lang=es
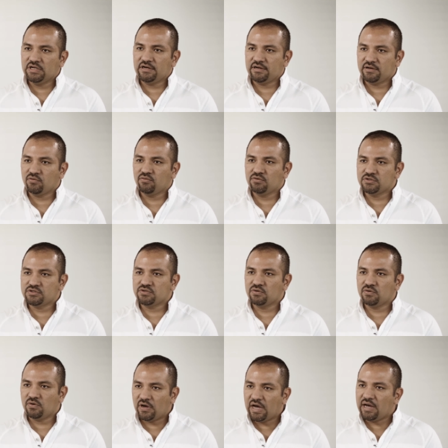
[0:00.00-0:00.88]
del
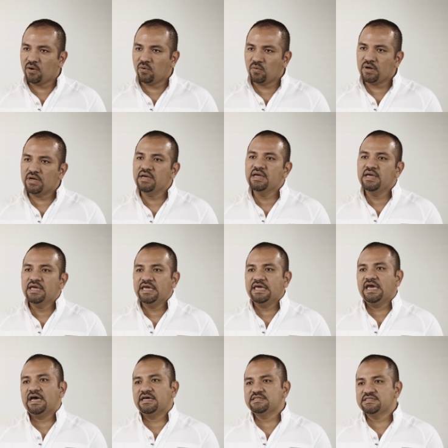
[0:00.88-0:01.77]
recurso agua
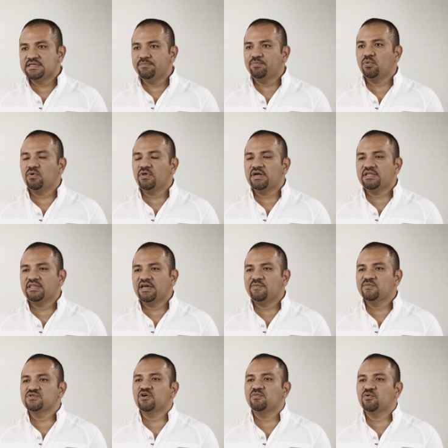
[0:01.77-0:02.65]
y así poder,
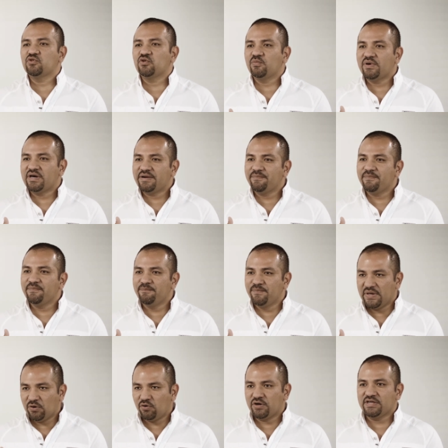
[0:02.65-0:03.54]
digamos, como tomar
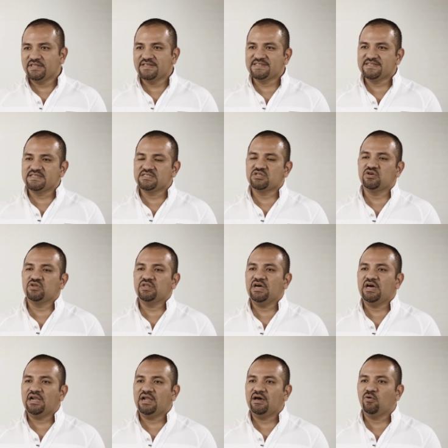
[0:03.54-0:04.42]
mejores
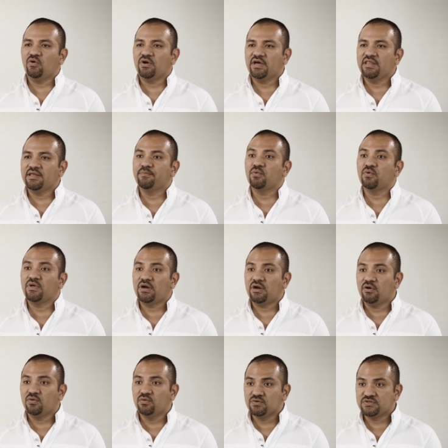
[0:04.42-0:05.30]
decisiones a la hora de
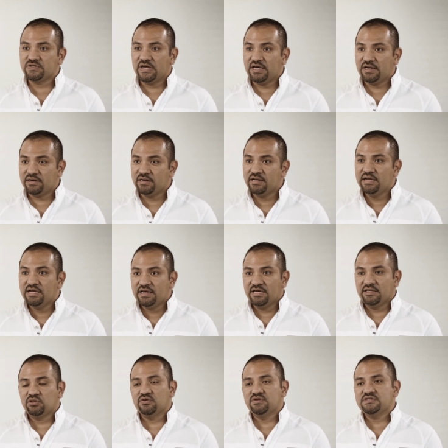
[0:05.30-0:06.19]
poderlo usar.
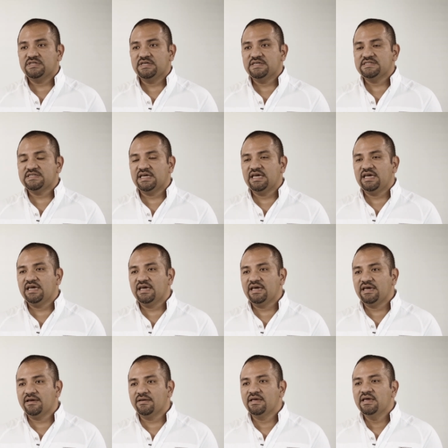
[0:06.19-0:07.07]
Entonces,
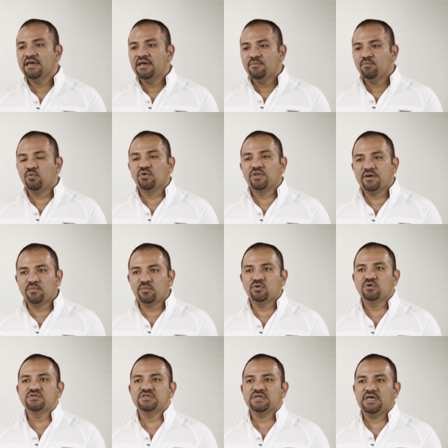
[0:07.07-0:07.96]
eh,
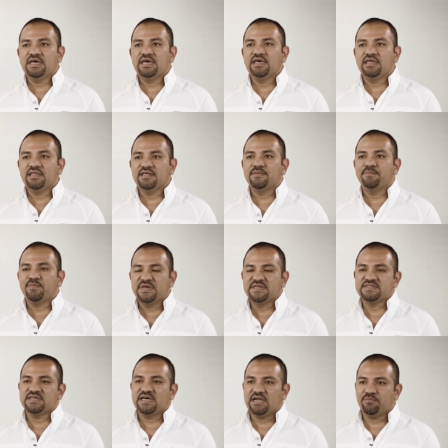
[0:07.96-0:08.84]
podemos eh,
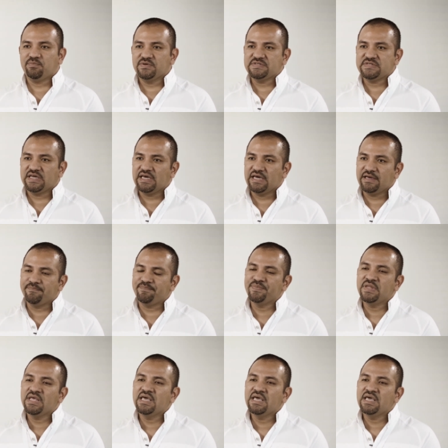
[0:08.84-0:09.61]
pensar pues que